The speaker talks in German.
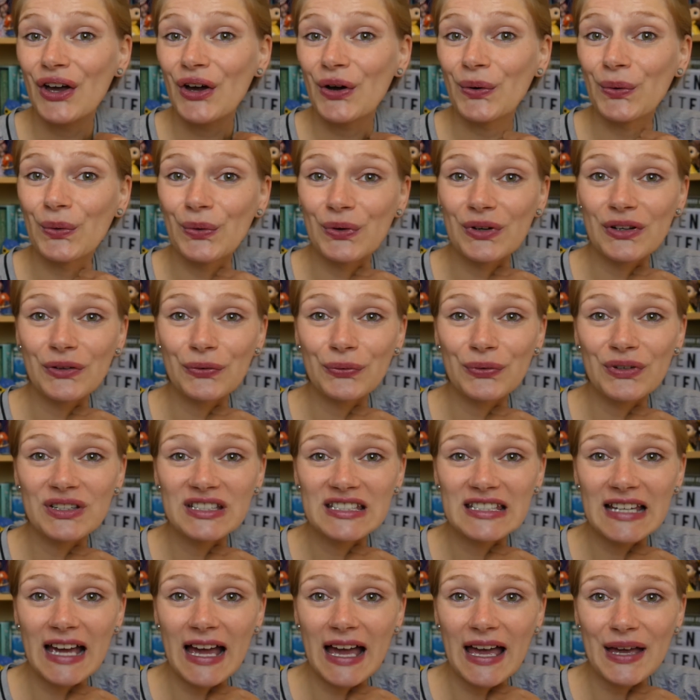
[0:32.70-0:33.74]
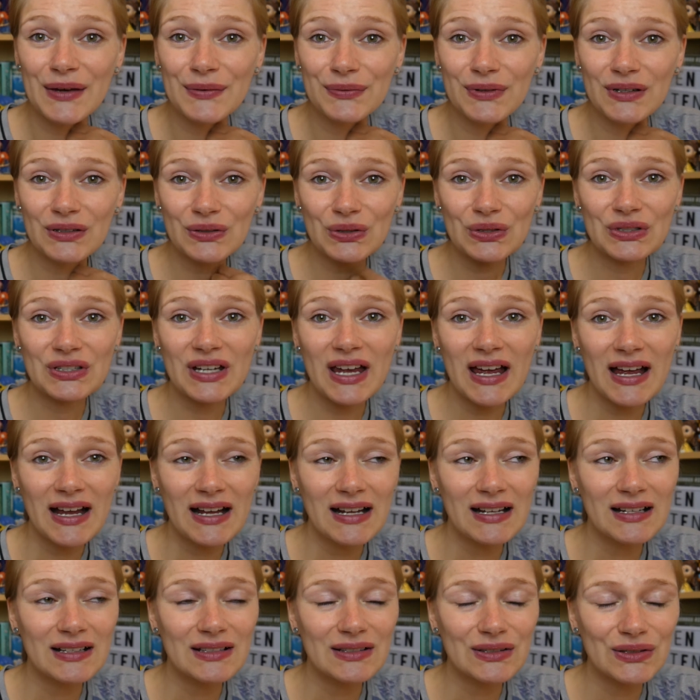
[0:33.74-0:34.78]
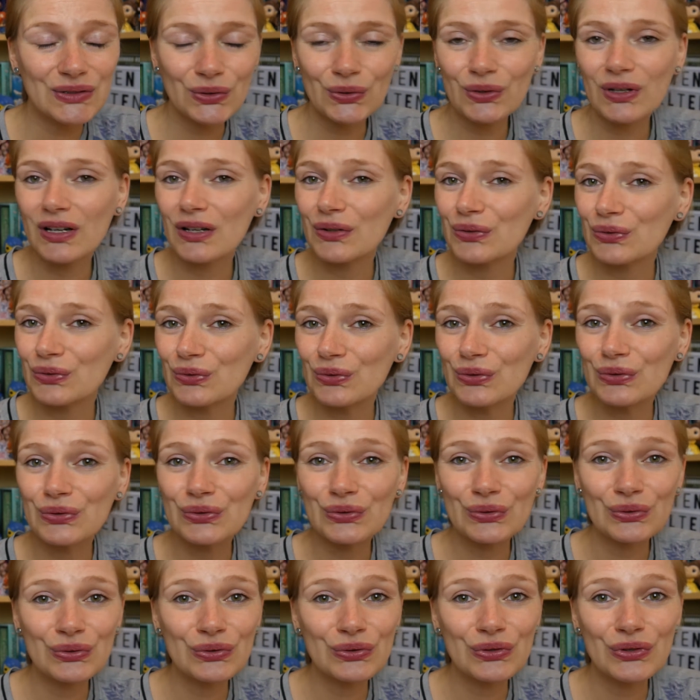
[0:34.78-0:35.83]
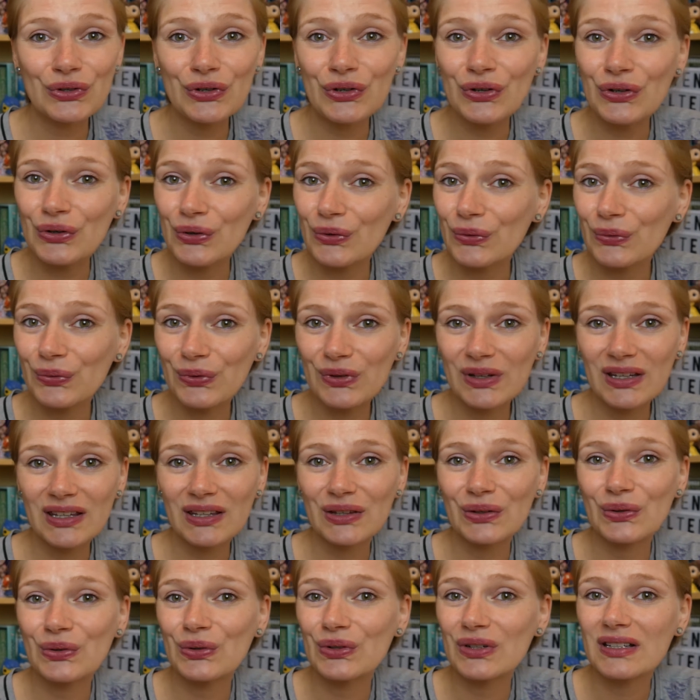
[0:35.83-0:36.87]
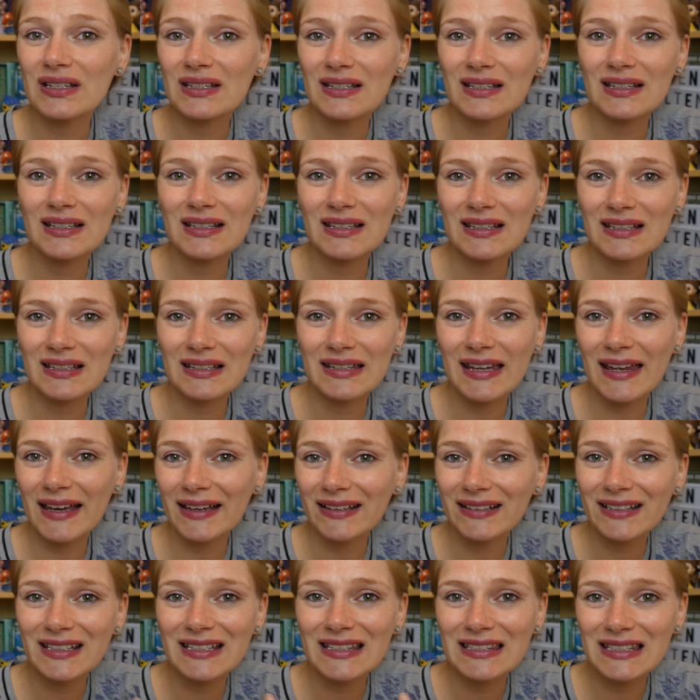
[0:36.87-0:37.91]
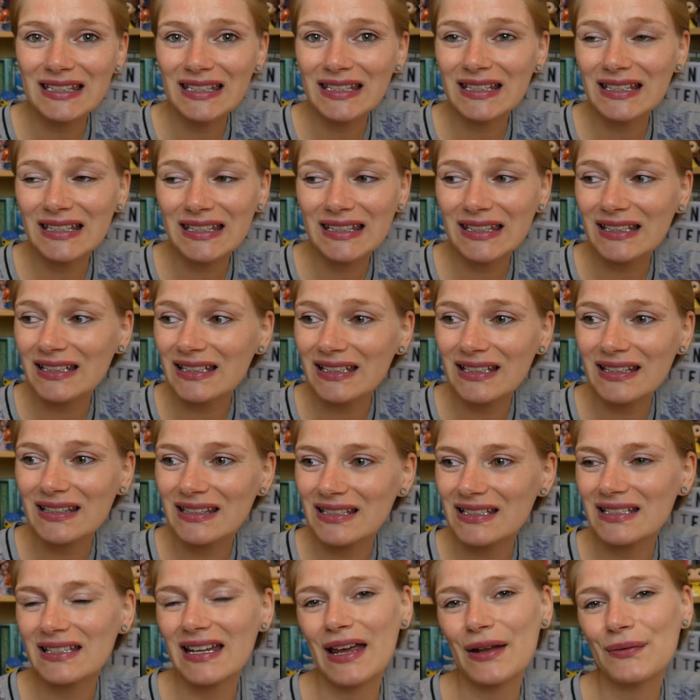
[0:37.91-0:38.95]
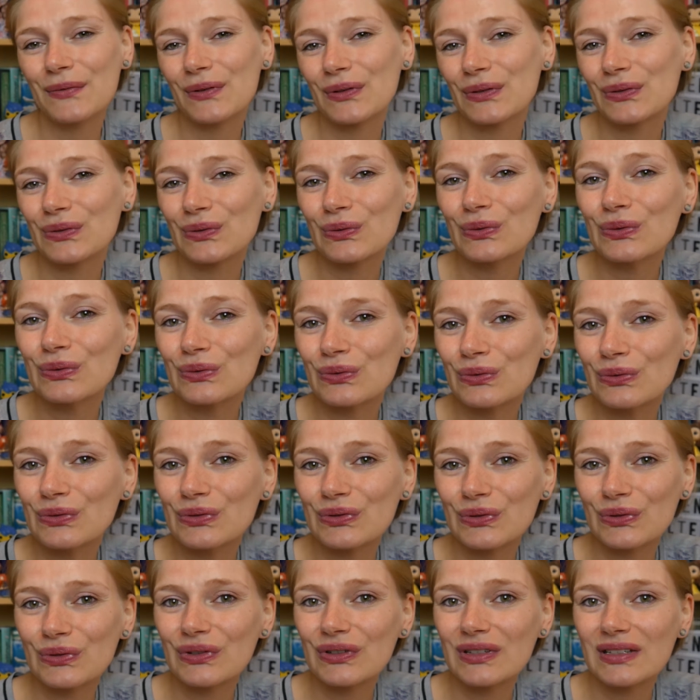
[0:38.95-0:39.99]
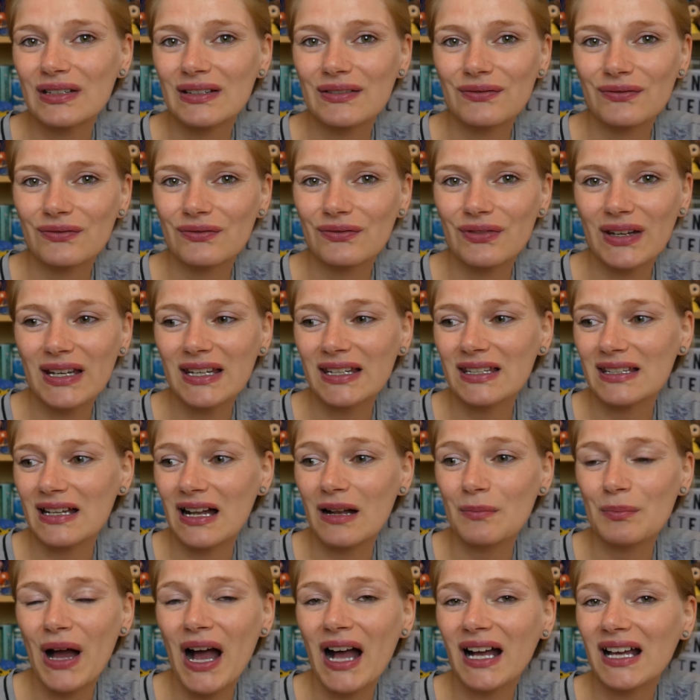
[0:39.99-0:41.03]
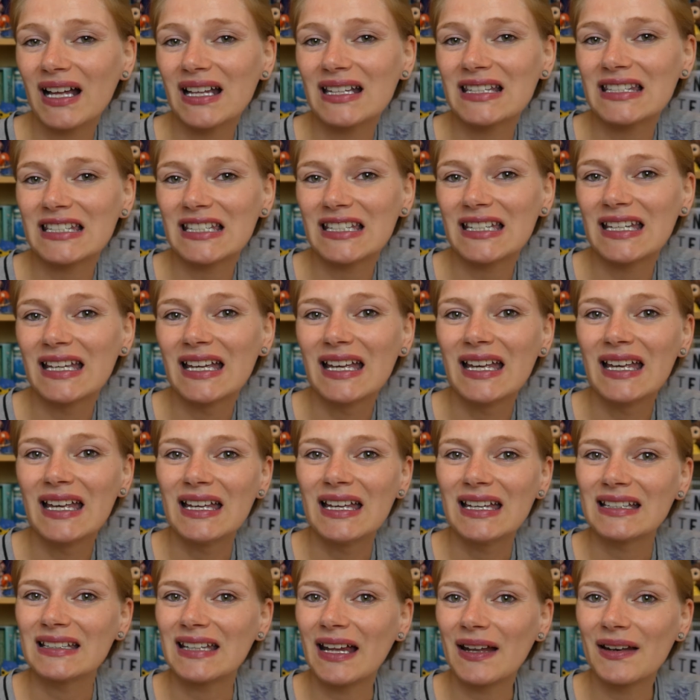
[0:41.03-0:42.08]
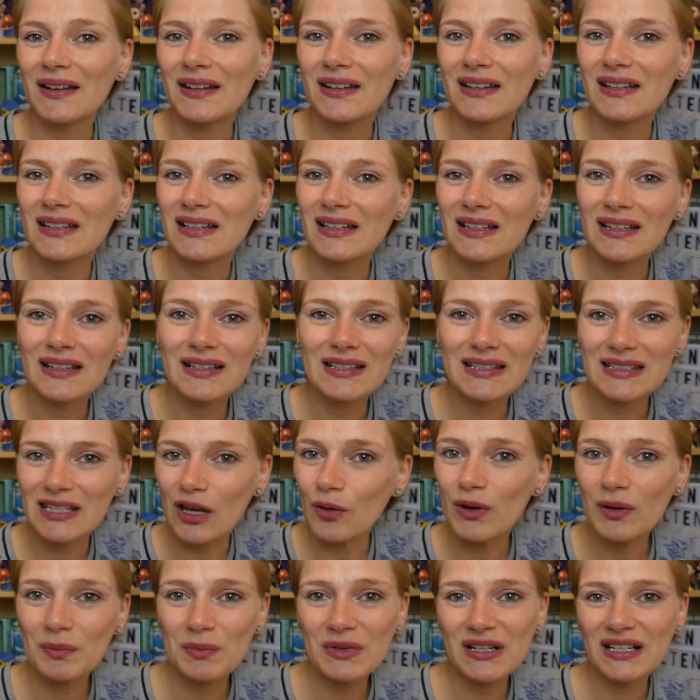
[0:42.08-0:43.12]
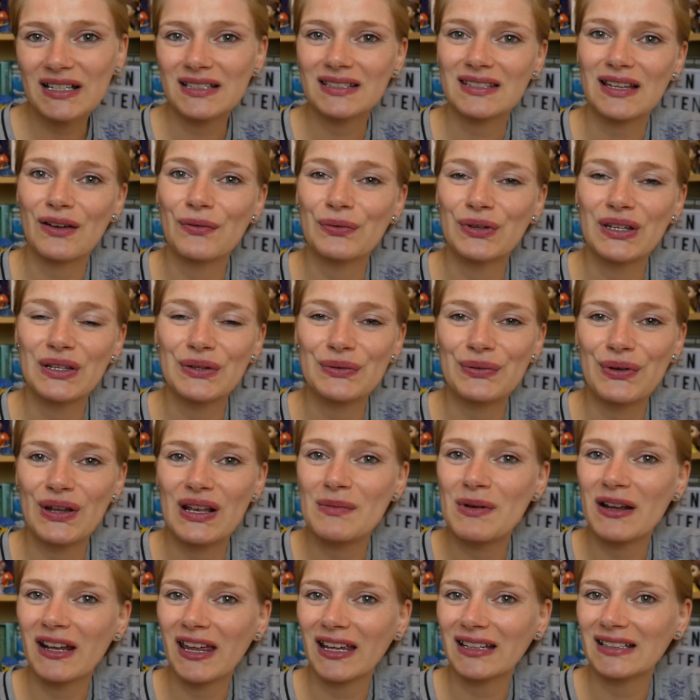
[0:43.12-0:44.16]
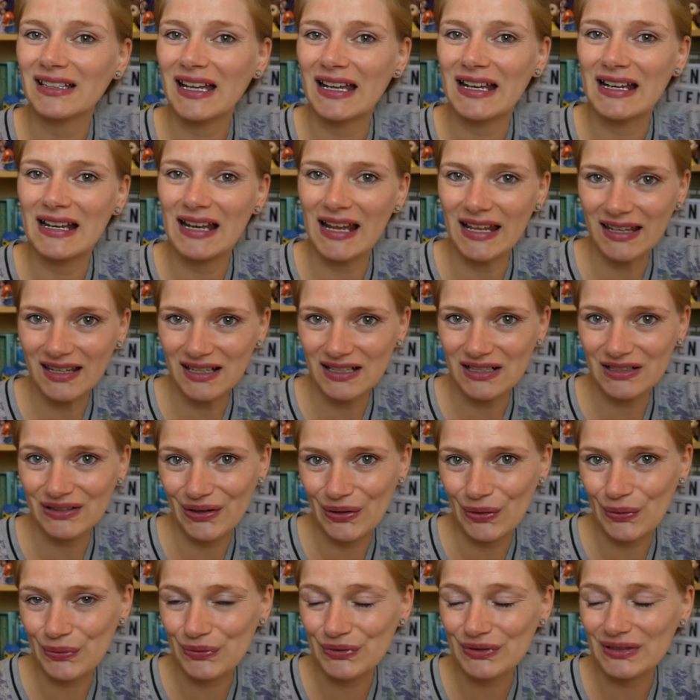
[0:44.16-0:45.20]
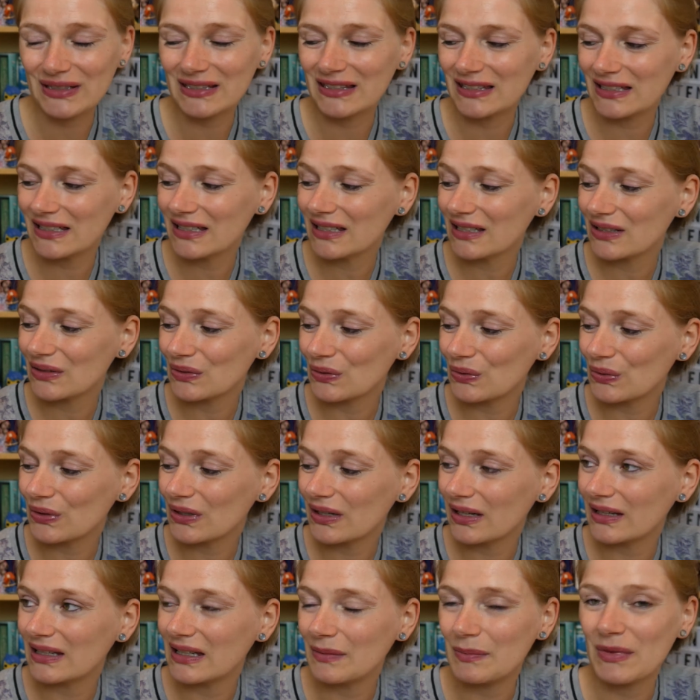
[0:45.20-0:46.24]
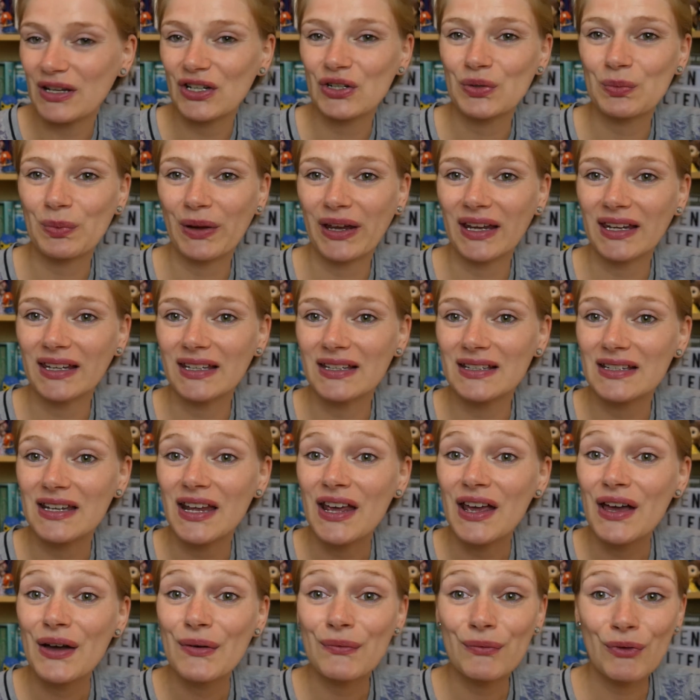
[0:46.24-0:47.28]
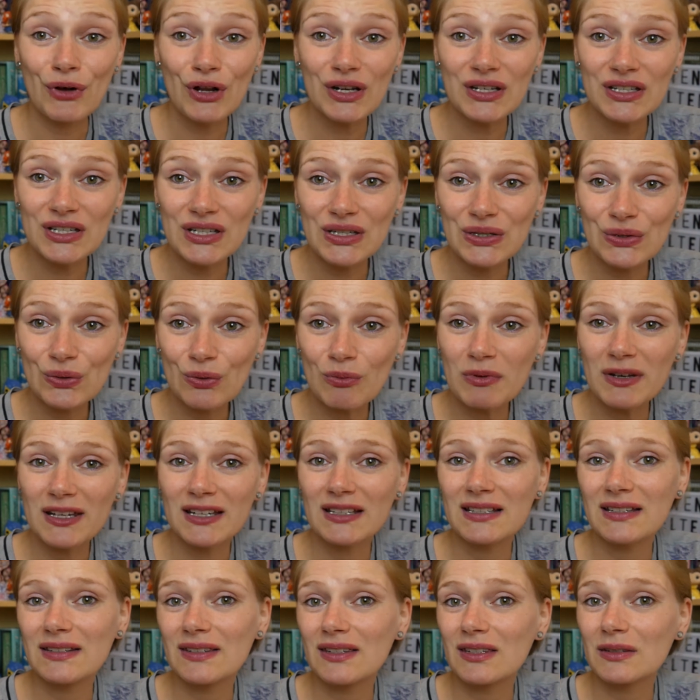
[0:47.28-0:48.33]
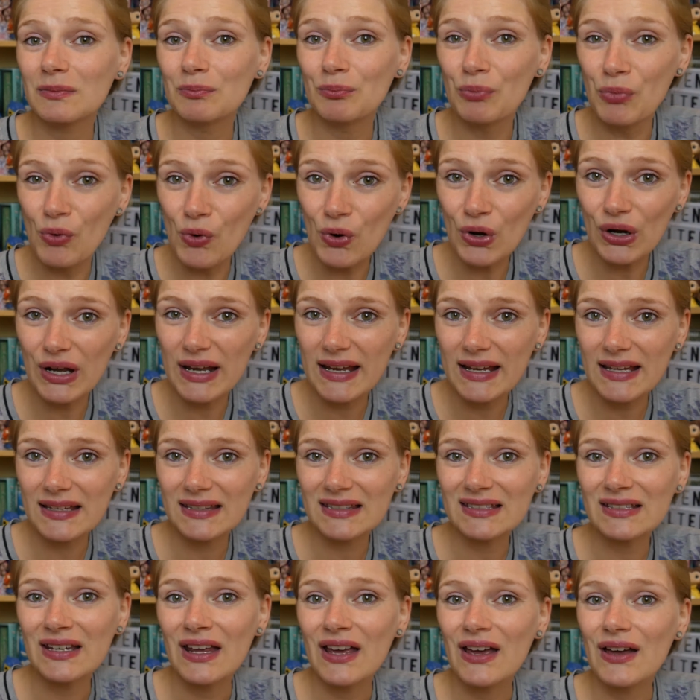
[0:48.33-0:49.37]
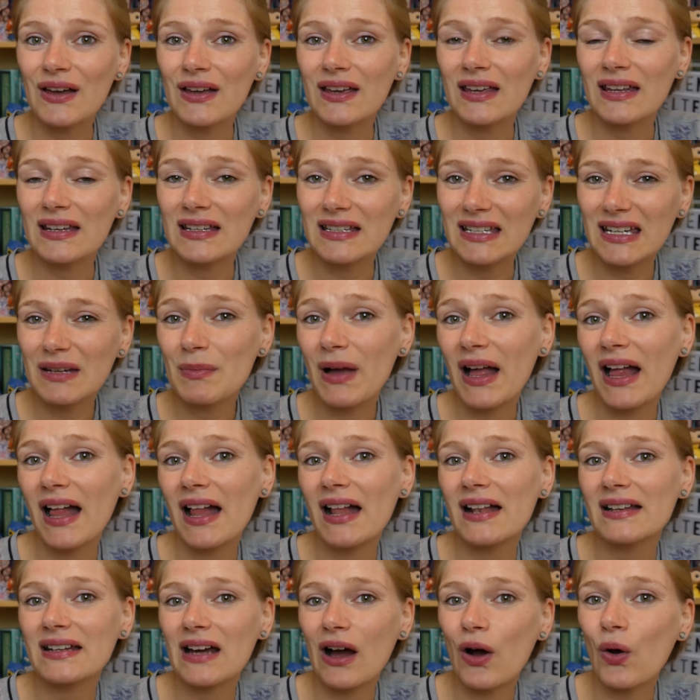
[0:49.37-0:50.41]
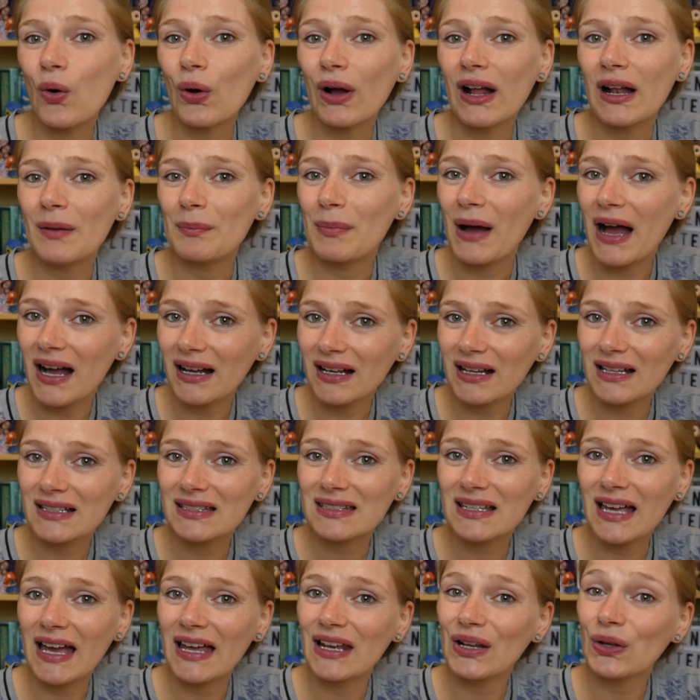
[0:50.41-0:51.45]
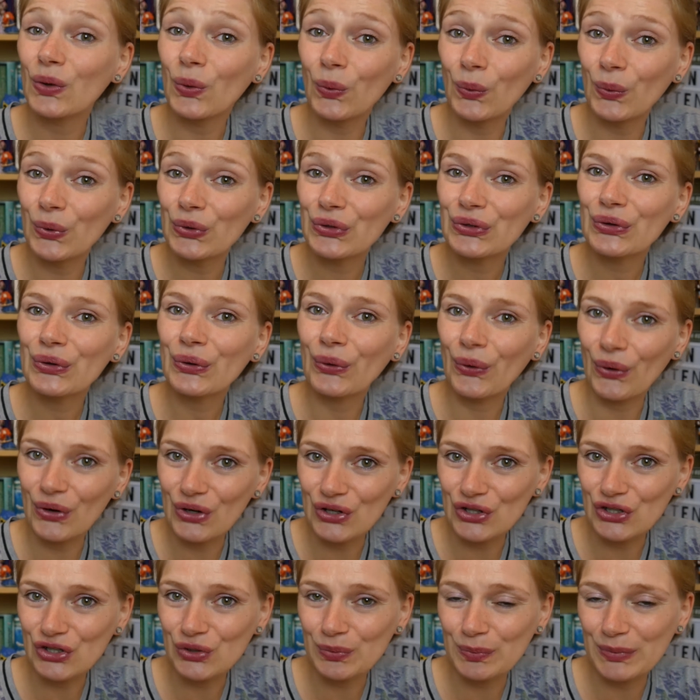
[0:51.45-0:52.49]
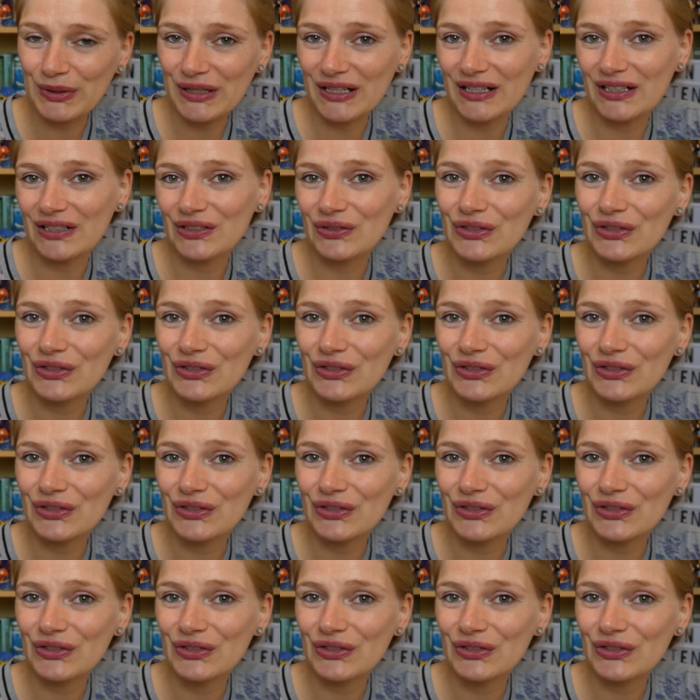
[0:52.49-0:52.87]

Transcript: und finde die einfach total zuckersüß und knuffig und deren Gesichtchen sind einfach so süß und wenn ich einen Alpaka sehe, dann zaubert mir das auf jeden Fall immer direkt ein Lächeln aufs Gesicht und dementsprechend wollte ich unbedingt dieses Buch lesen, in dem halt auch Alpakas eine große Rolle spielen.